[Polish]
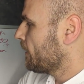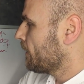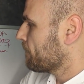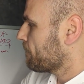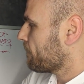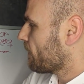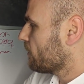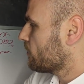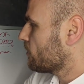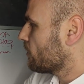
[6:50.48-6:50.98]

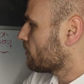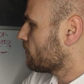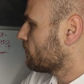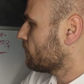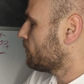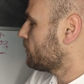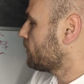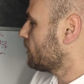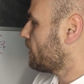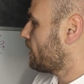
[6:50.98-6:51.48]
gdzieś
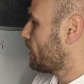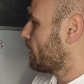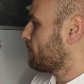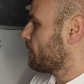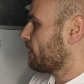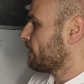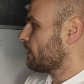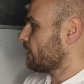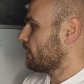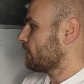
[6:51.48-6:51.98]
w tych
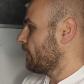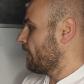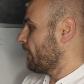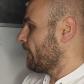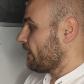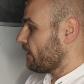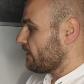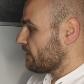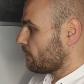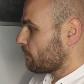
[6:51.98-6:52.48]
elementach
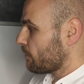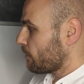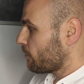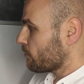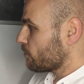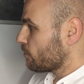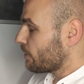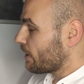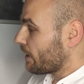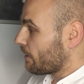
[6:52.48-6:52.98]
i za
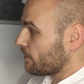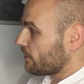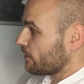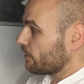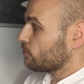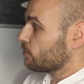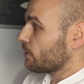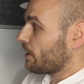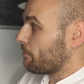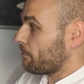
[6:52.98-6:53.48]
pomocą kamery,
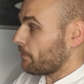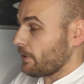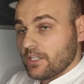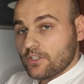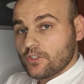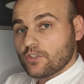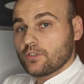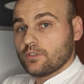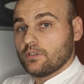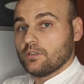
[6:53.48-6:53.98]
która
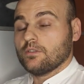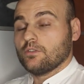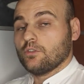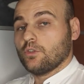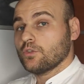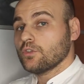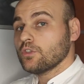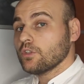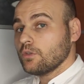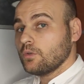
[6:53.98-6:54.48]
patrzy do
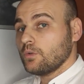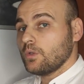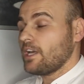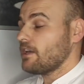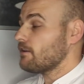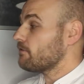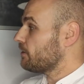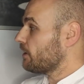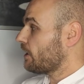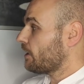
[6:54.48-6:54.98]
tyłu,
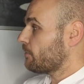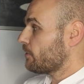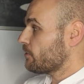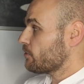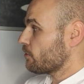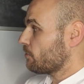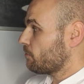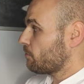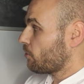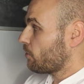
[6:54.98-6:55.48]
FIA
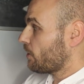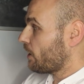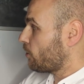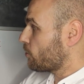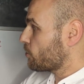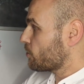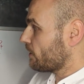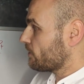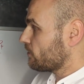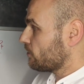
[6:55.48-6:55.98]
będzie mogła
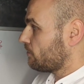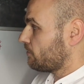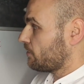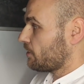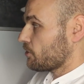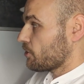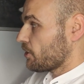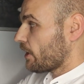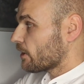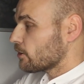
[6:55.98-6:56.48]

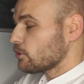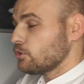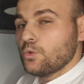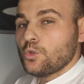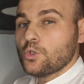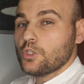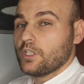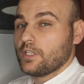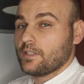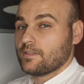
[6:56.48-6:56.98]
oszacować, jak
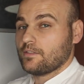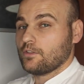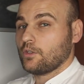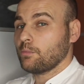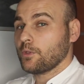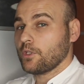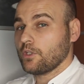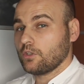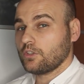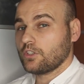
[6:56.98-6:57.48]
duży jest
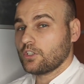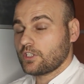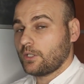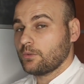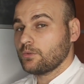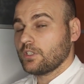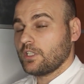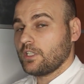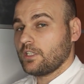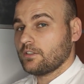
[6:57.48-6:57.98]
stopień
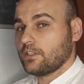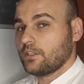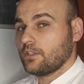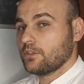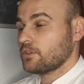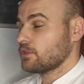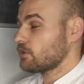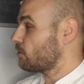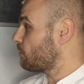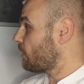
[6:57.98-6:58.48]
odkształcenia tego
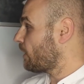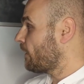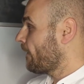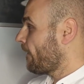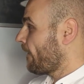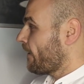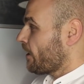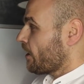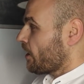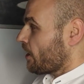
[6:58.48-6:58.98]
skrzydła.
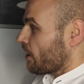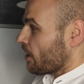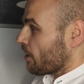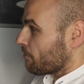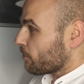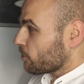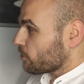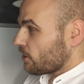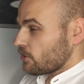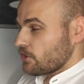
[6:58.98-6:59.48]

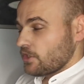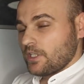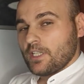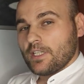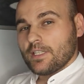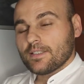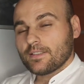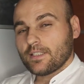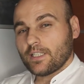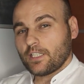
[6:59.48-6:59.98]
Podejrzenie
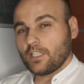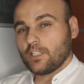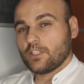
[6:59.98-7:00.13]
jest takie,